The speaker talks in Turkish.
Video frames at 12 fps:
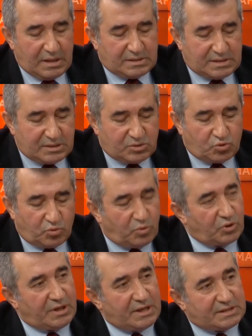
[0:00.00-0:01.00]
E, siz
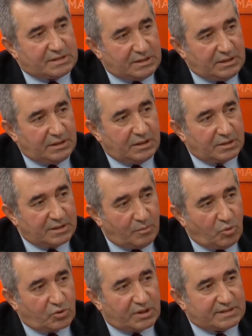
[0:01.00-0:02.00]
cumhuriyeti
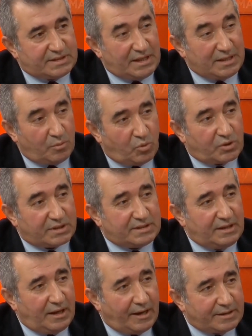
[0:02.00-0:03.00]
demokrasiyle
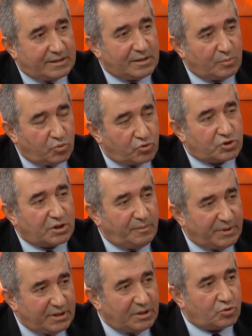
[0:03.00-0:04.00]
demokrasiyi laiklikle
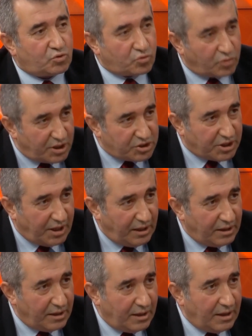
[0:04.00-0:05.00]
buluşturamadığınız
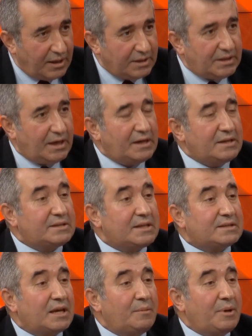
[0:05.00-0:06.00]
sürece
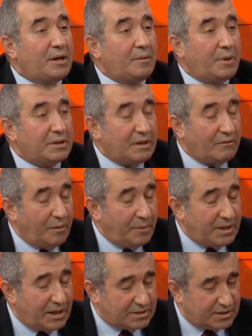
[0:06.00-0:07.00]
yerinizde saymaya
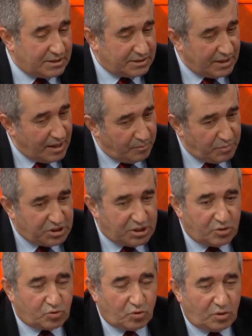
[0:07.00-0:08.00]
devam edersiniz. Bir
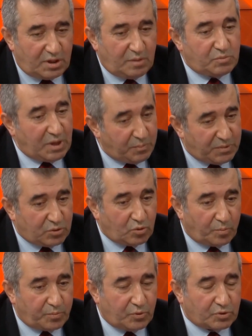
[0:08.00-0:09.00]
şey söyleyeyim tepki
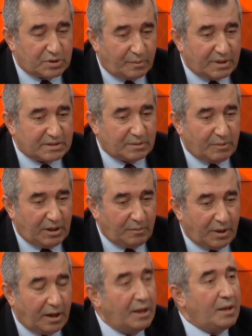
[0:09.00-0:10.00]
topluyor zaman zaman
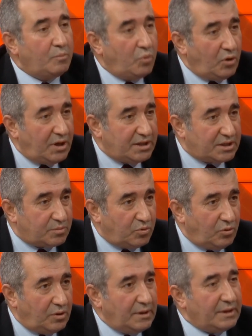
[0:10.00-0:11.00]
ama böyledir
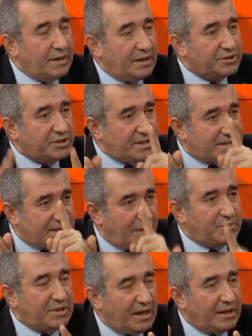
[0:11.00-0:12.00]
bu. Yalnızca
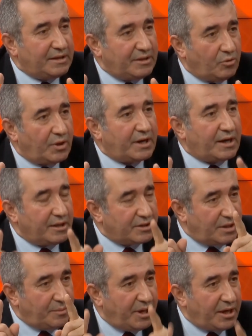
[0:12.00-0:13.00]
İslam dini olarak
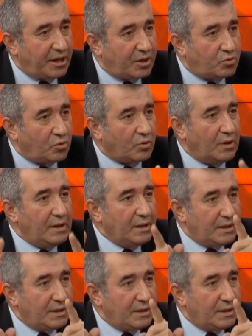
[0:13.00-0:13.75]
algılamaya gerek yok.